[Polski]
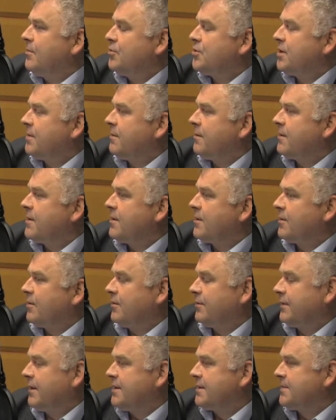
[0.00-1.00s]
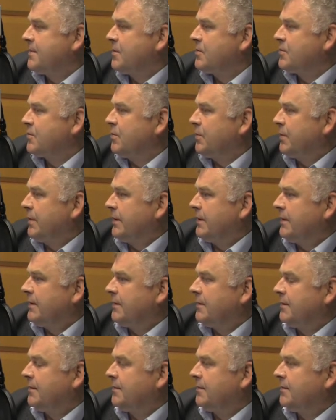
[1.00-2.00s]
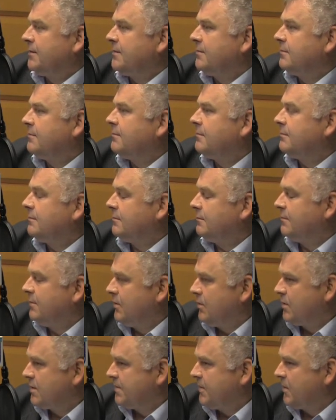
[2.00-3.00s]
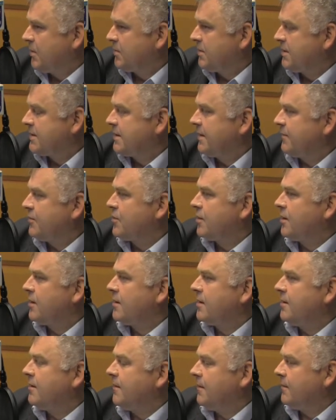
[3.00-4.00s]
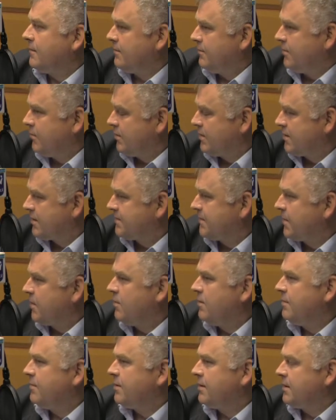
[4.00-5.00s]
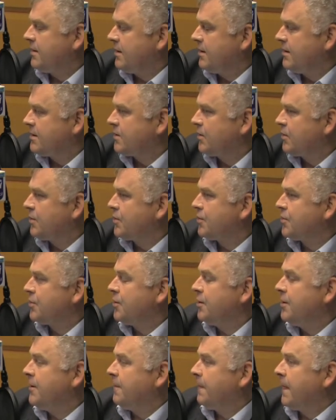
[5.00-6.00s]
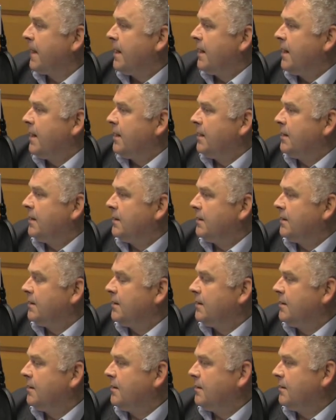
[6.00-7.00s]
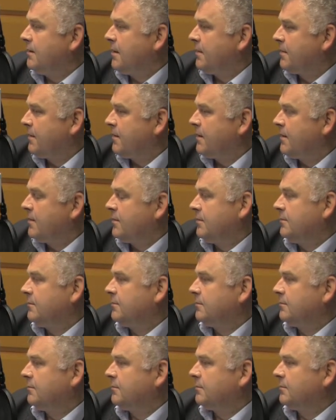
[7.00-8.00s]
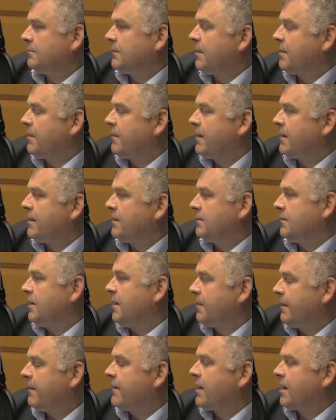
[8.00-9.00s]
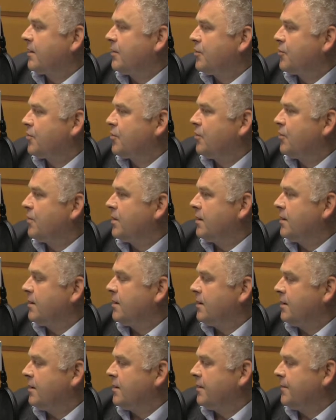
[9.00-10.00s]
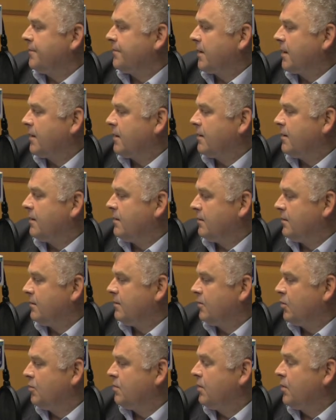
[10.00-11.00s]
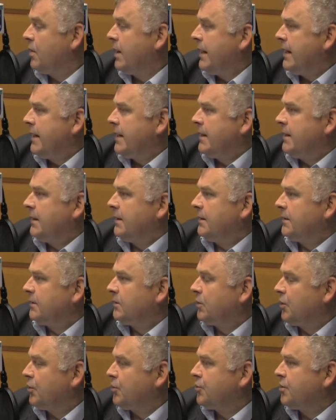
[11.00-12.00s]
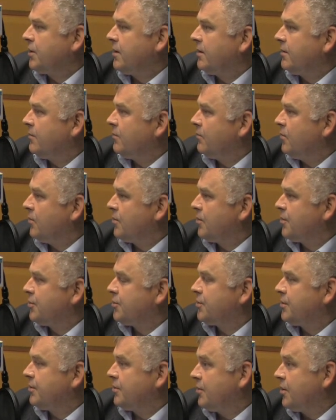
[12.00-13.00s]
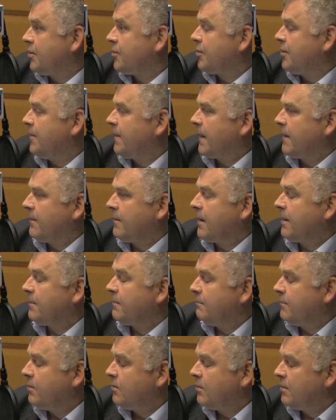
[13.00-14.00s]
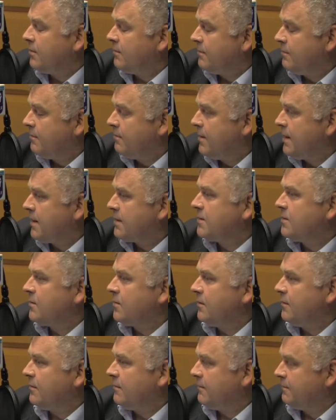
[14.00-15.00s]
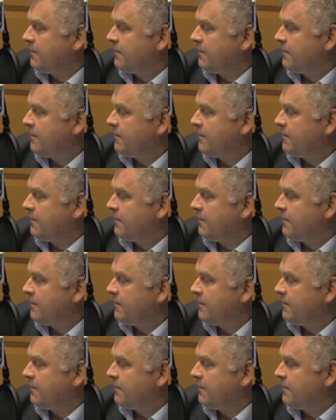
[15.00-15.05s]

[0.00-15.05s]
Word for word: Muszę powiedzieć to w ten sposób. Było sporo przedstawicieli, były zespoły, byli soliści. E, I naprawdę mm, napawa, napawa radością i, i, i dumą e, to, że młodzież, dzieci były bardzo